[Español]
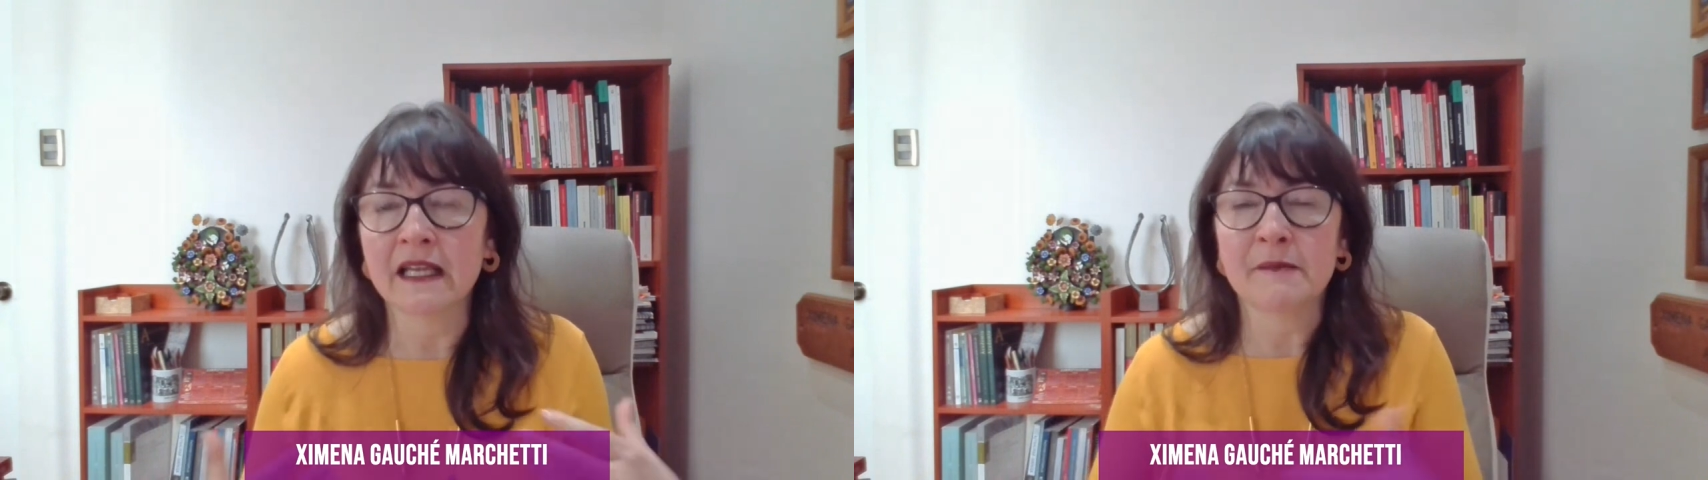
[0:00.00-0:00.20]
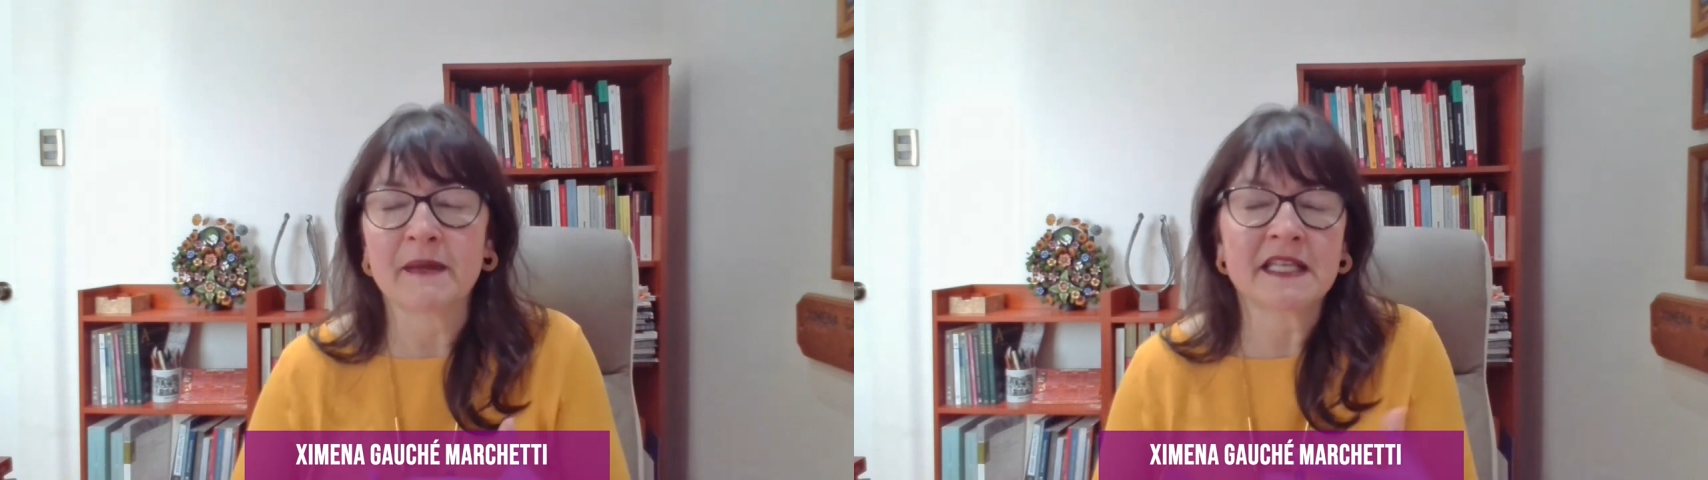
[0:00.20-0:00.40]

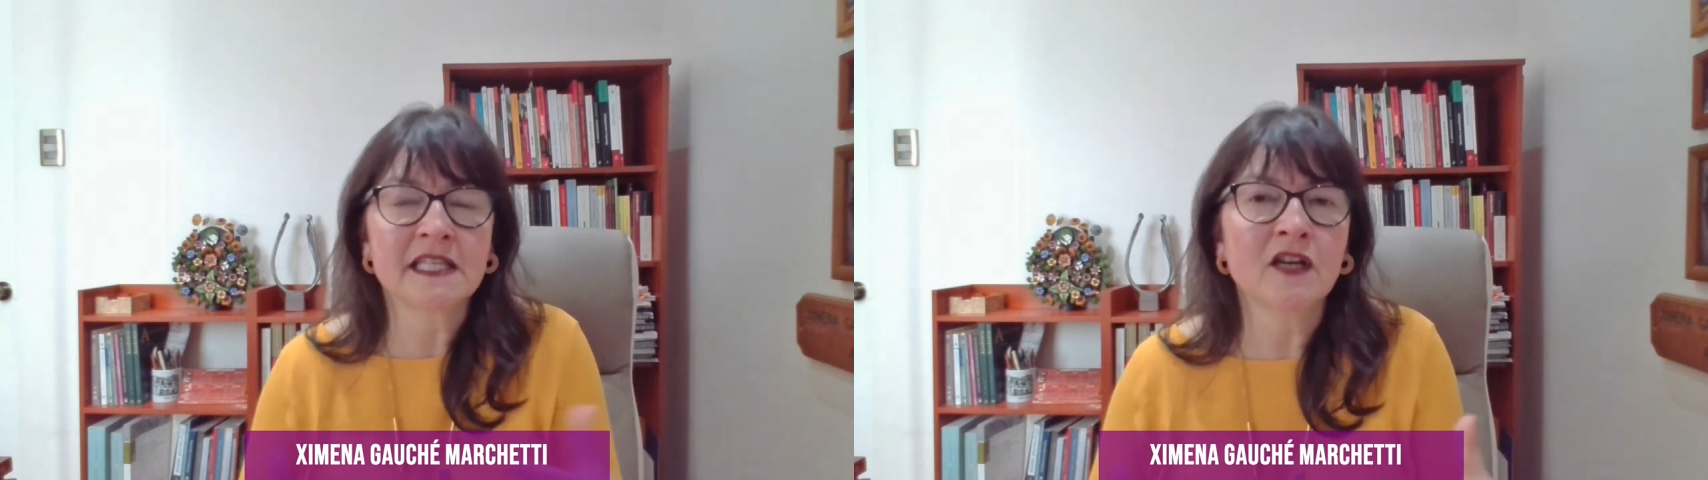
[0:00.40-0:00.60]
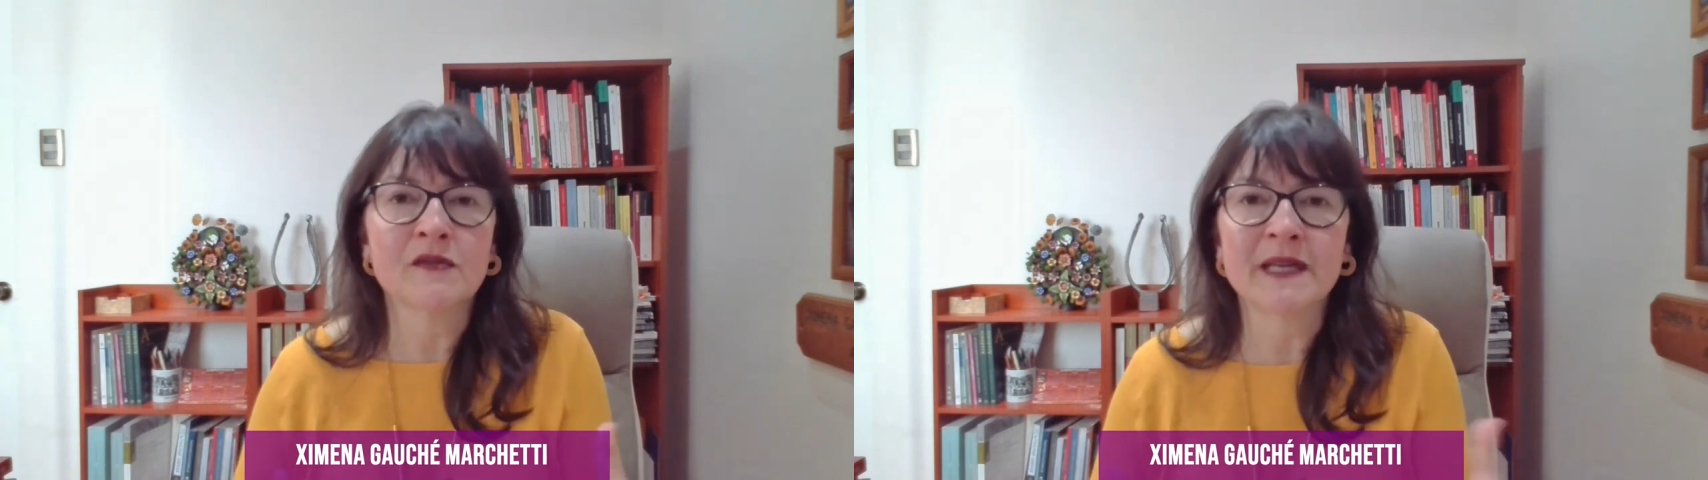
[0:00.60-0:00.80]
eh, para
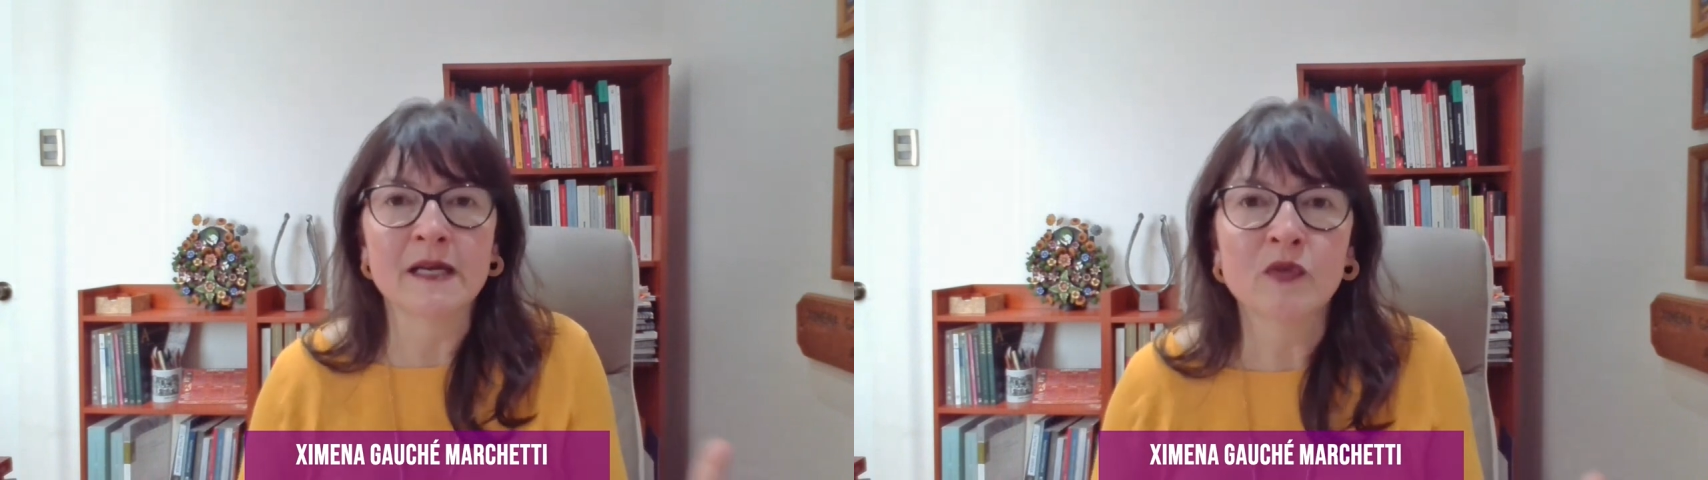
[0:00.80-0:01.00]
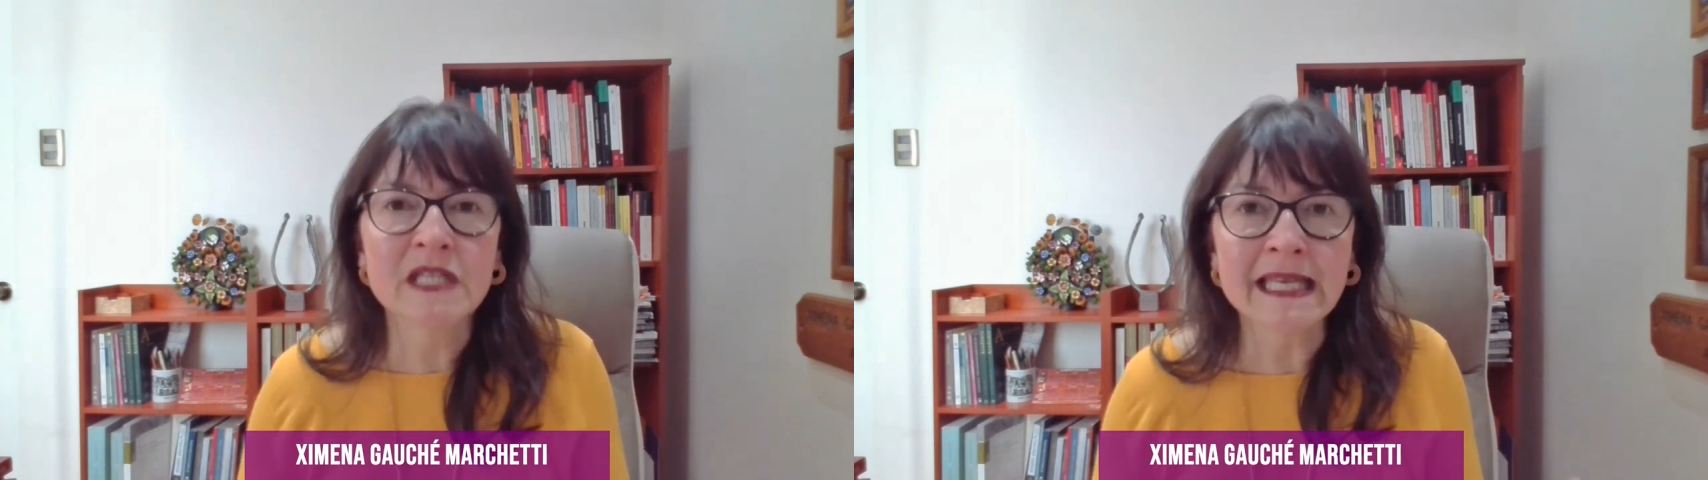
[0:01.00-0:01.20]
decirlo de
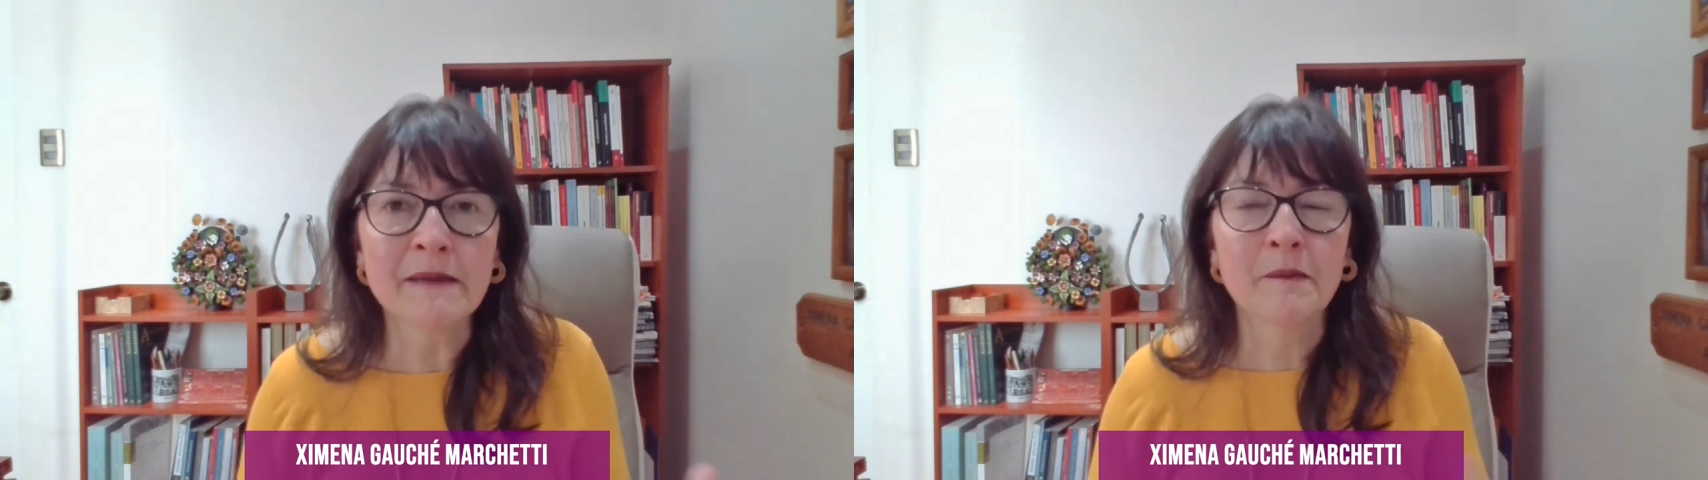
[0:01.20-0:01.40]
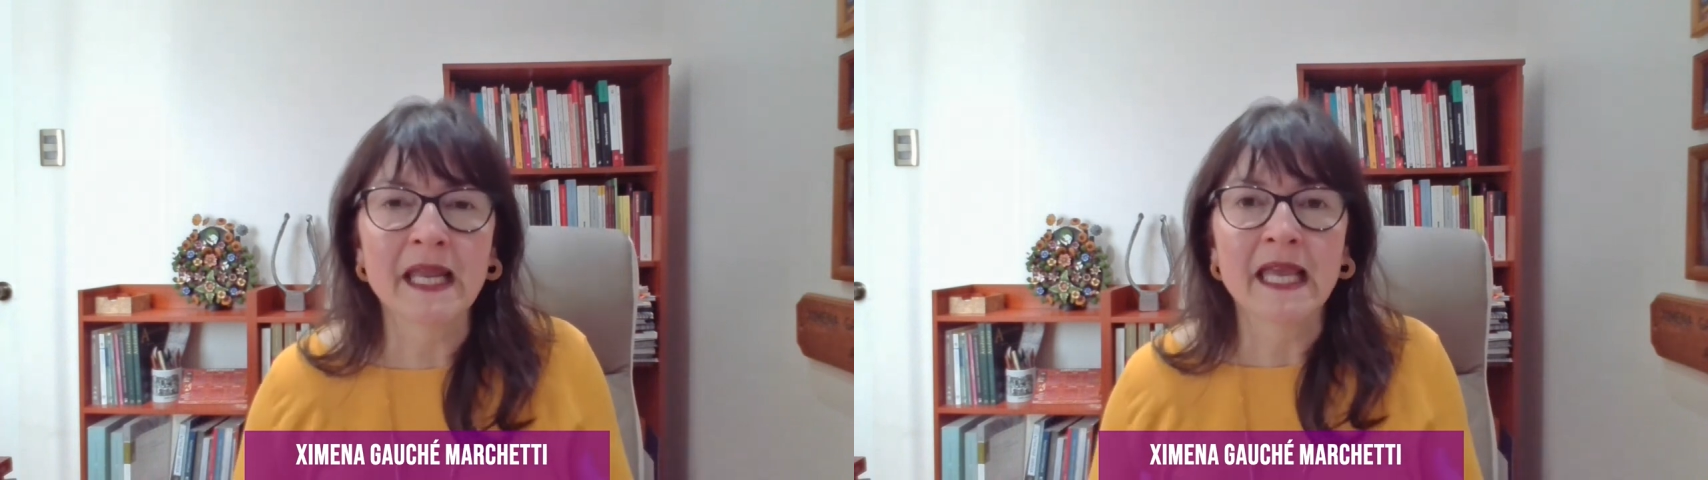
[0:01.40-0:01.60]
manera muy
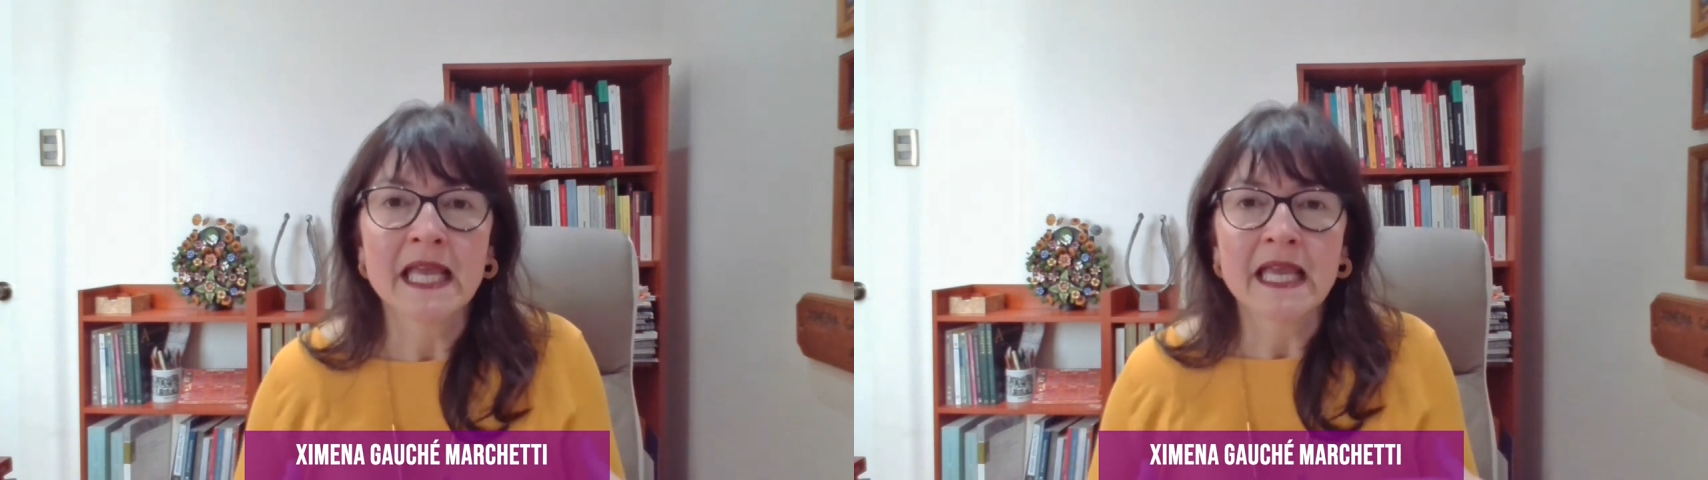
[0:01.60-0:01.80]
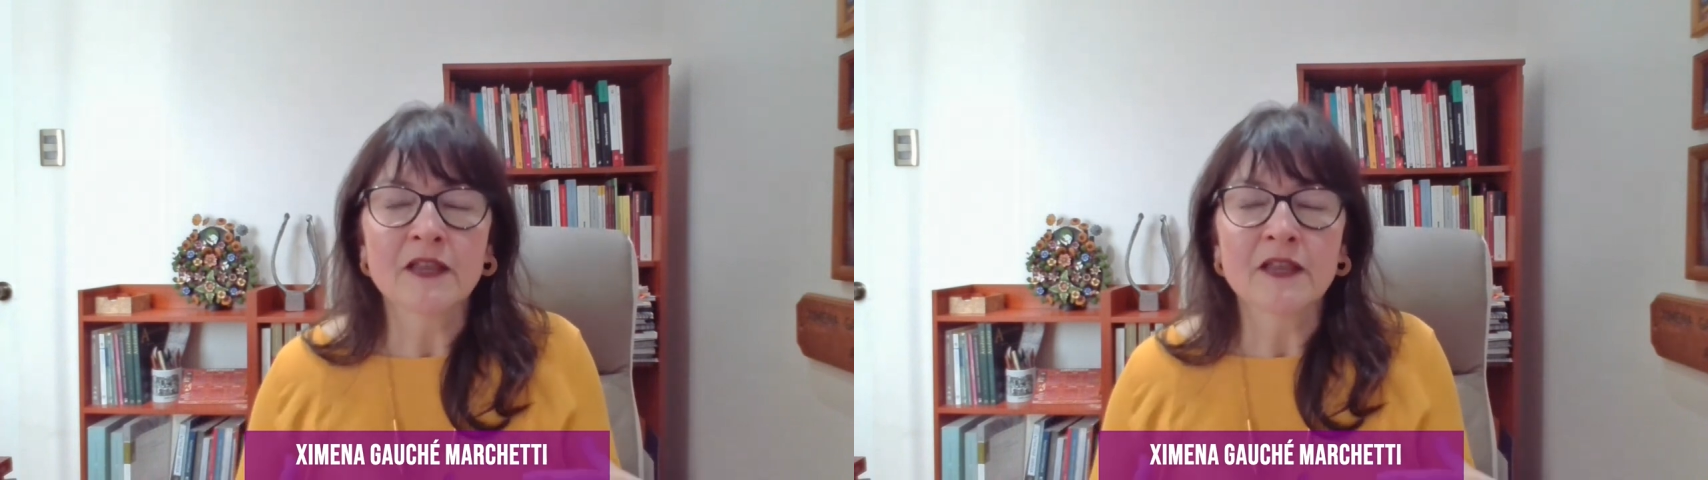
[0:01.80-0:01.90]
simple,